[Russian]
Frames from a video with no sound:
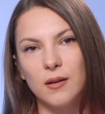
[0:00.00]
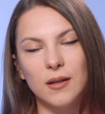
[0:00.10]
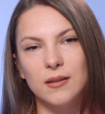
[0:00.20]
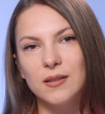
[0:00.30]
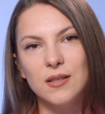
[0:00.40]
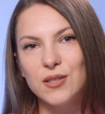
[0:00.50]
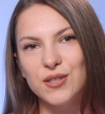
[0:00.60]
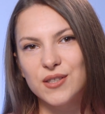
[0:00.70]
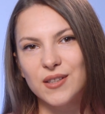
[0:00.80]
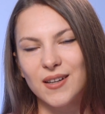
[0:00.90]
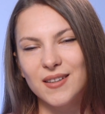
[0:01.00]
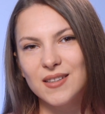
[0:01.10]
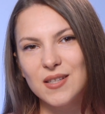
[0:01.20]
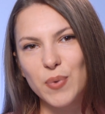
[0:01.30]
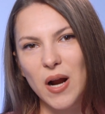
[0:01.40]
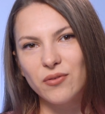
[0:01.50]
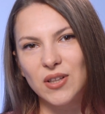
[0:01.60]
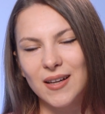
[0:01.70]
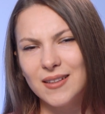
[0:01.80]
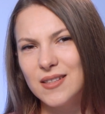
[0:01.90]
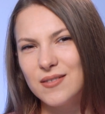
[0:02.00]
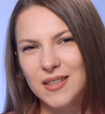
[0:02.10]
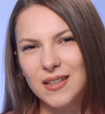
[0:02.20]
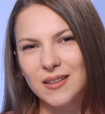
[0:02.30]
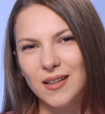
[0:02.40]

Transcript: Это не истина, это неправда, это не всегда